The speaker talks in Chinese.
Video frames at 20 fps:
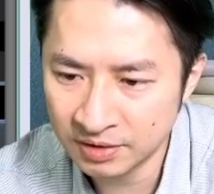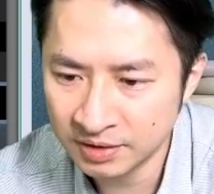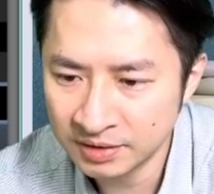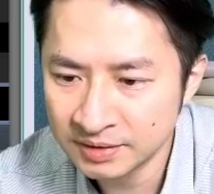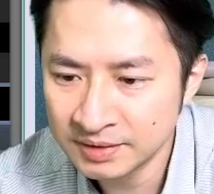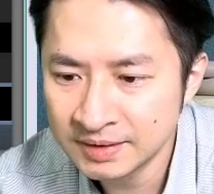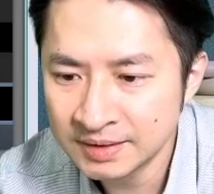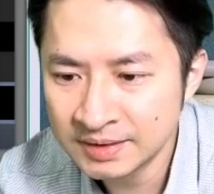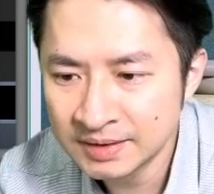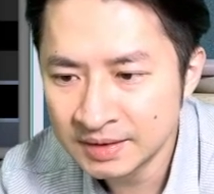
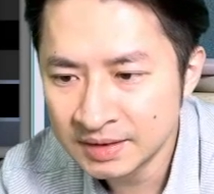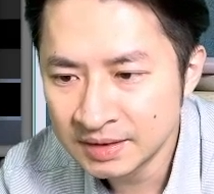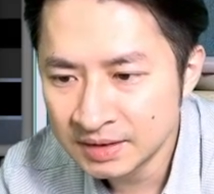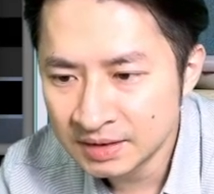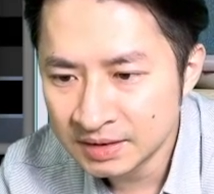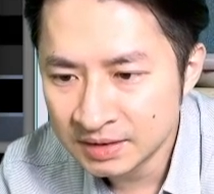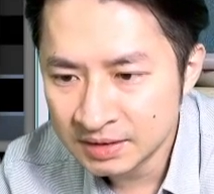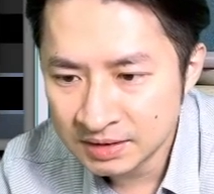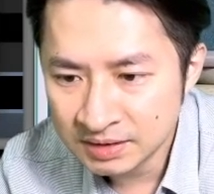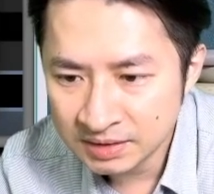过
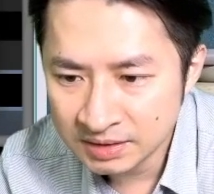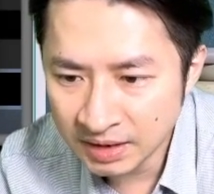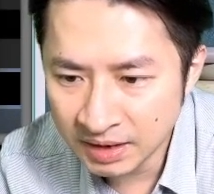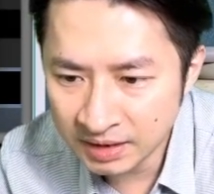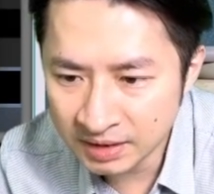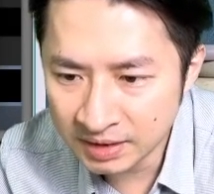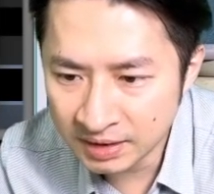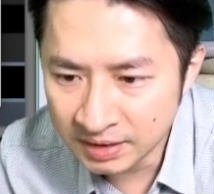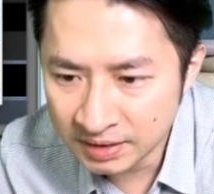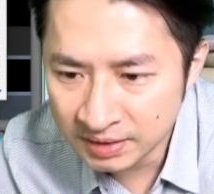
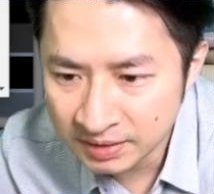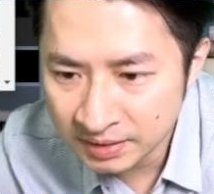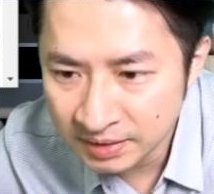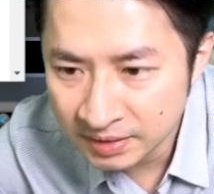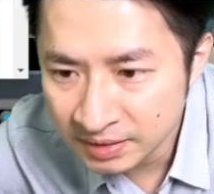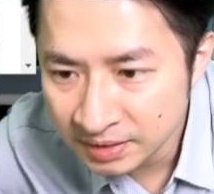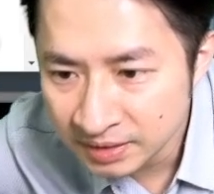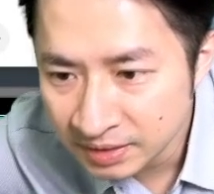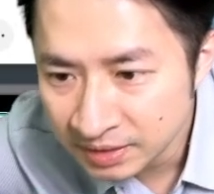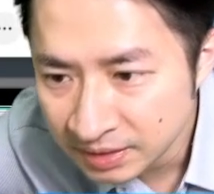下一个。
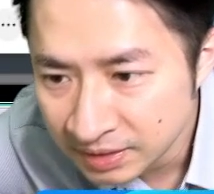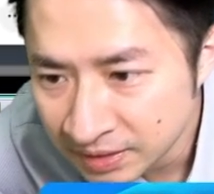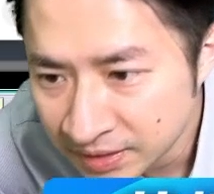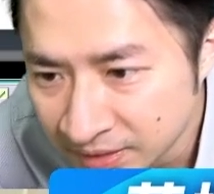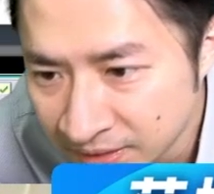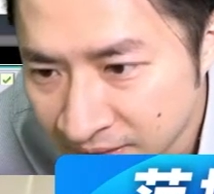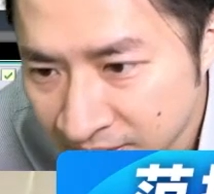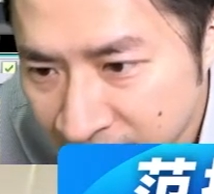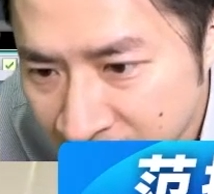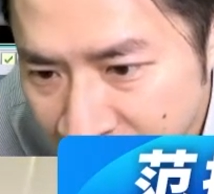
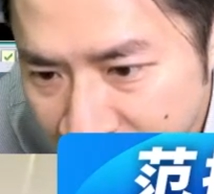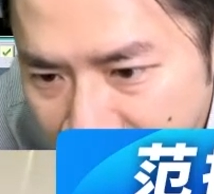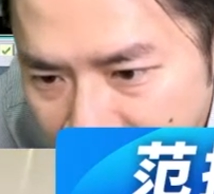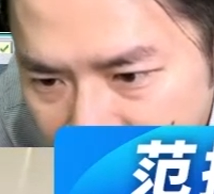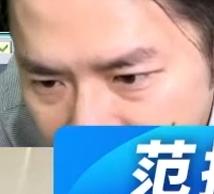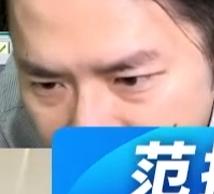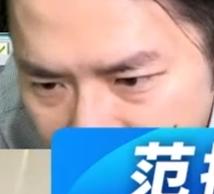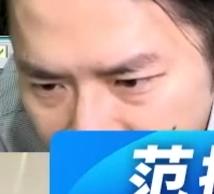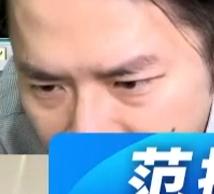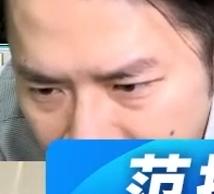
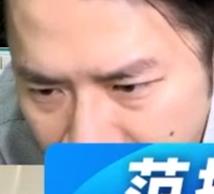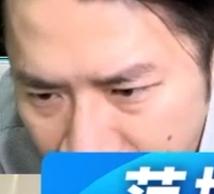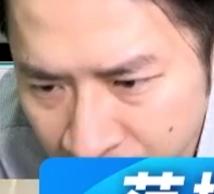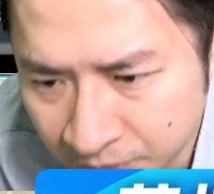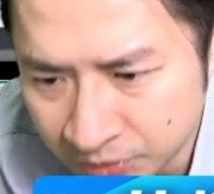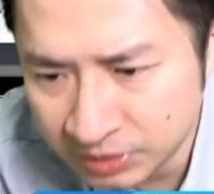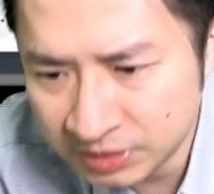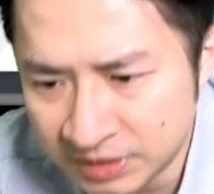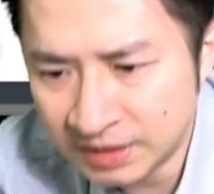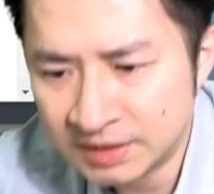请问
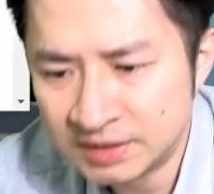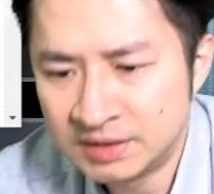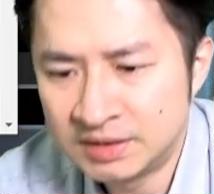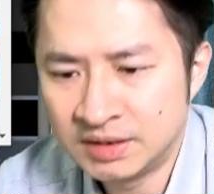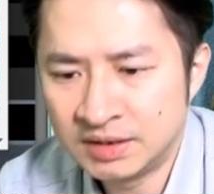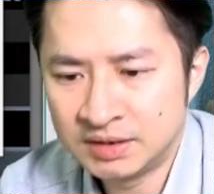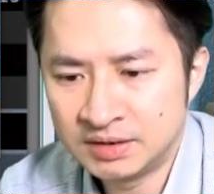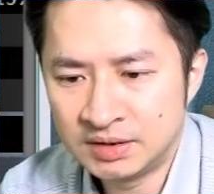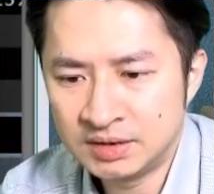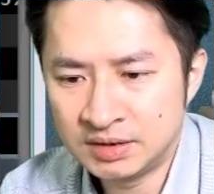目前
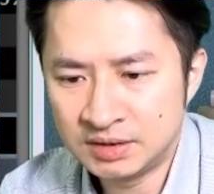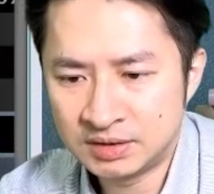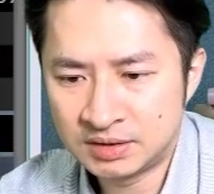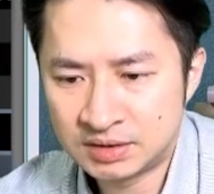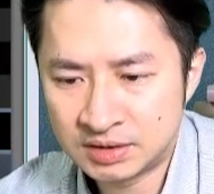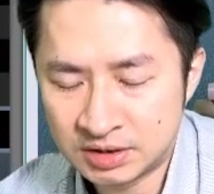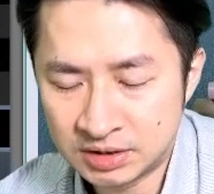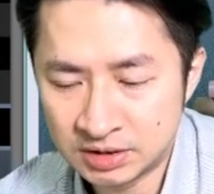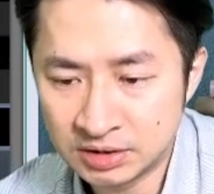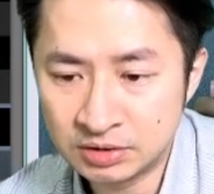建议
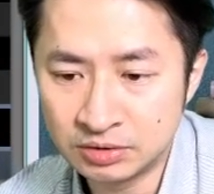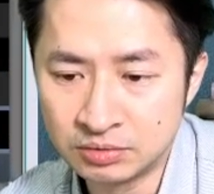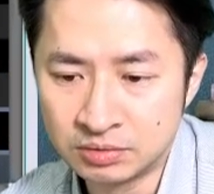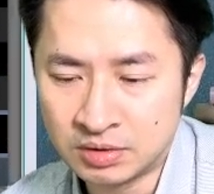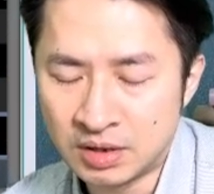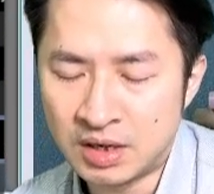持股